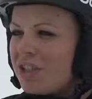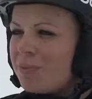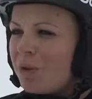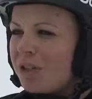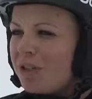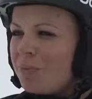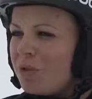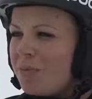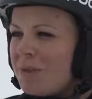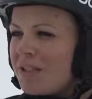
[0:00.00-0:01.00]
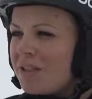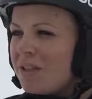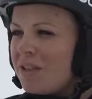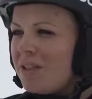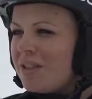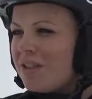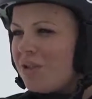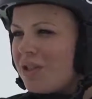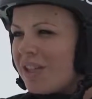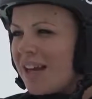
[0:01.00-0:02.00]
Sportart Buckelpisten ist in
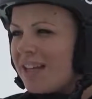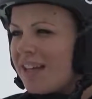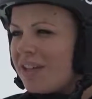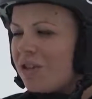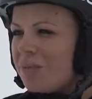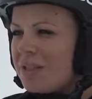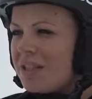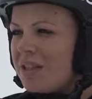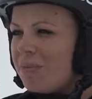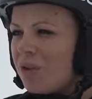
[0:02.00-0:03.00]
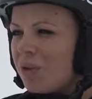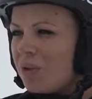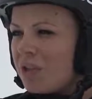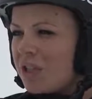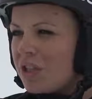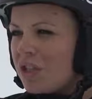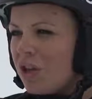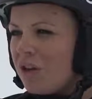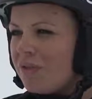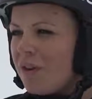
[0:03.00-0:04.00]
Österreich leider noch ein bisschen im Dornröschenschlaf,